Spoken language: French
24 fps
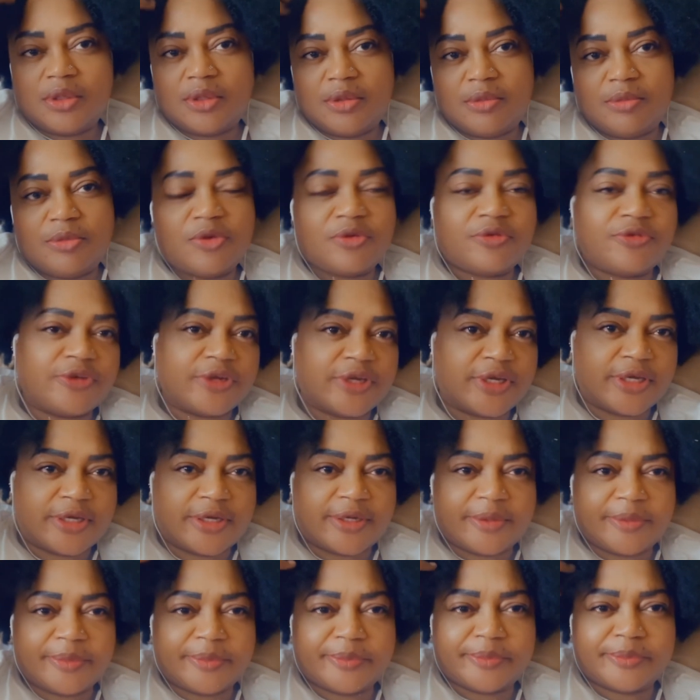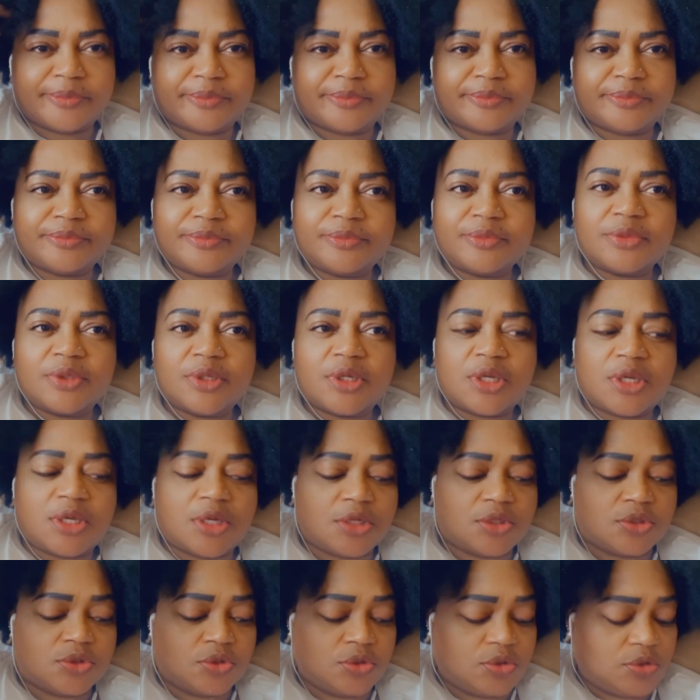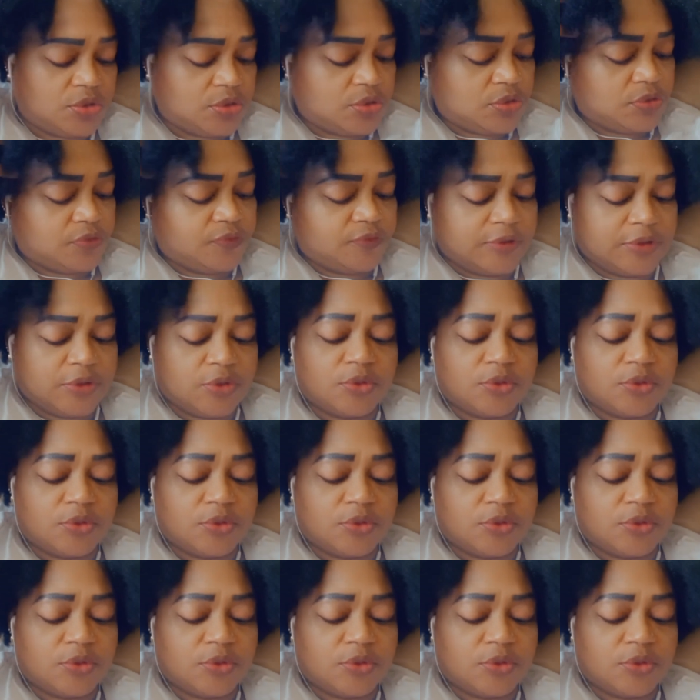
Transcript: Mon frère, ce que tu viens